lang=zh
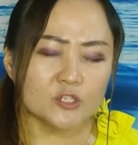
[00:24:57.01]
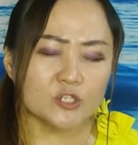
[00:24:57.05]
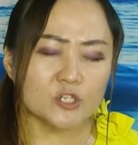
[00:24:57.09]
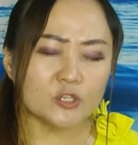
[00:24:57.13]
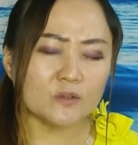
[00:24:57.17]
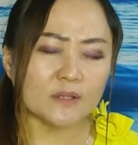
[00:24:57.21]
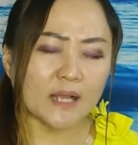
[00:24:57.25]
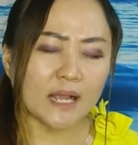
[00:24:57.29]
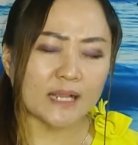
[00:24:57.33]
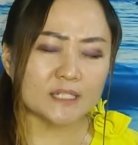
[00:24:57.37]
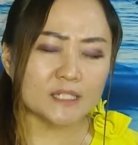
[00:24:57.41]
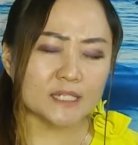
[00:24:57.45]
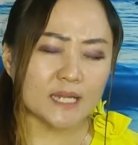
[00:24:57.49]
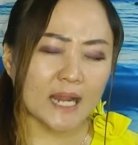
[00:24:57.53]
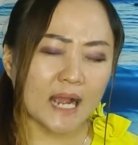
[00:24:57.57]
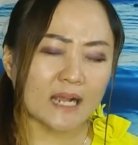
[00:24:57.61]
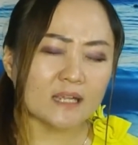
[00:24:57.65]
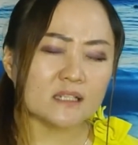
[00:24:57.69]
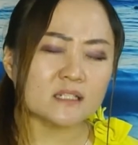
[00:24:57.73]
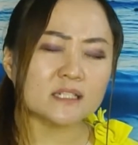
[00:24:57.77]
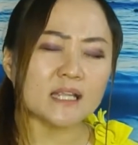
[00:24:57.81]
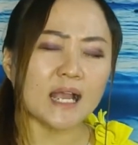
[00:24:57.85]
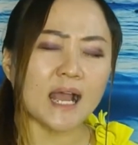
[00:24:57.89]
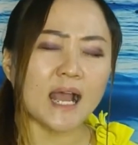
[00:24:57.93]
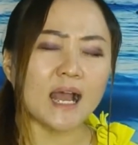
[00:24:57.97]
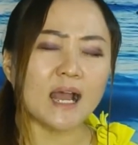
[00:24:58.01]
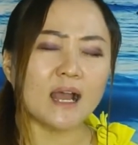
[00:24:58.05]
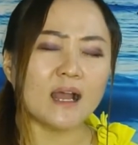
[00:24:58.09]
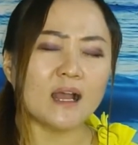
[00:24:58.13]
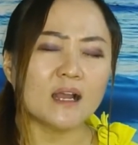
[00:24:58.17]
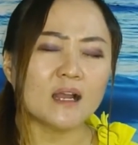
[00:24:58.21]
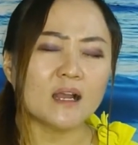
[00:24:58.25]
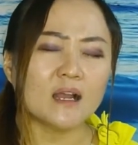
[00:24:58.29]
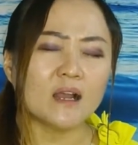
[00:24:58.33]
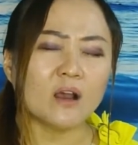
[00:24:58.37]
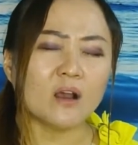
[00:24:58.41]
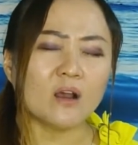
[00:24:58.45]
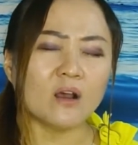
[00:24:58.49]
就来枪杀，
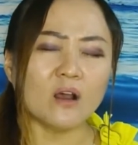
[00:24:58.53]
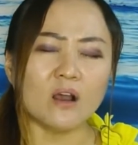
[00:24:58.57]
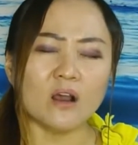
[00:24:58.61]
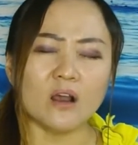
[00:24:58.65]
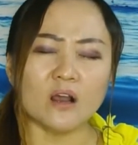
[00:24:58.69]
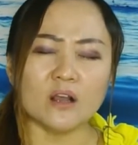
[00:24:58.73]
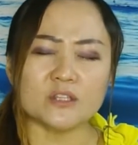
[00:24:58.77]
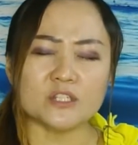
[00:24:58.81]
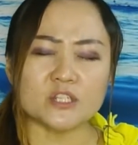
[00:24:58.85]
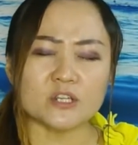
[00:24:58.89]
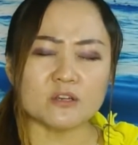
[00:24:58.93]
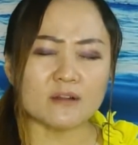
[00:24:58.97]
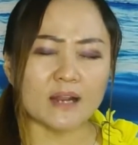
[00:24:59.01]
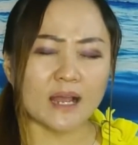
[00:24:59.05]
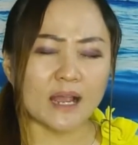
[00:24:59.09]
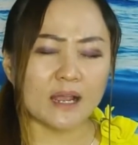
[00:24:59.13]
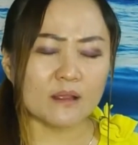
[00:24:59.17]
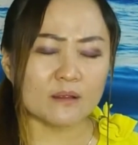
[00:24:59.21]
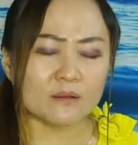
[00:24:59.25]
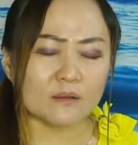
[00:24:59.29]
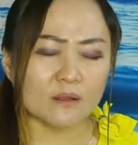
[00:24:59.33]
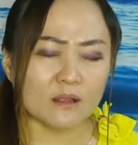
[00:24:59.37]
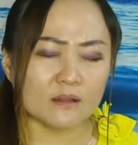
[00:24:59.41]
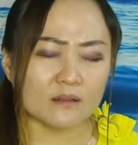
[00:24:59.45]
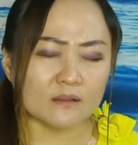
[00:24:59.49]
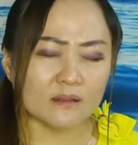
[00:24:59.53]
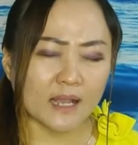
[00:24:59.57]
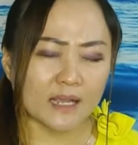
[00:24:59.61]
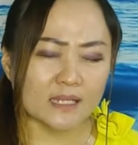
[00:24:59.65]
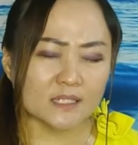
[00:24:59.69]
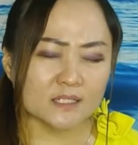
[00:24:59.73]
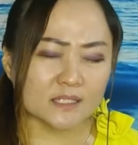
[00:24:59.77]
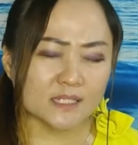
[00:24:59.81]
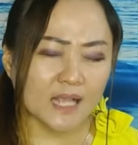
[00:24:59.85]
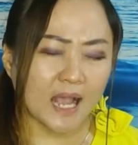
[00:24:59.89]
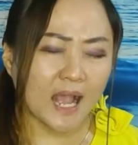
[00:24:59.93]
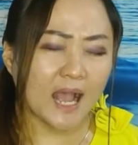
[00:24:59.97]
呃，就来来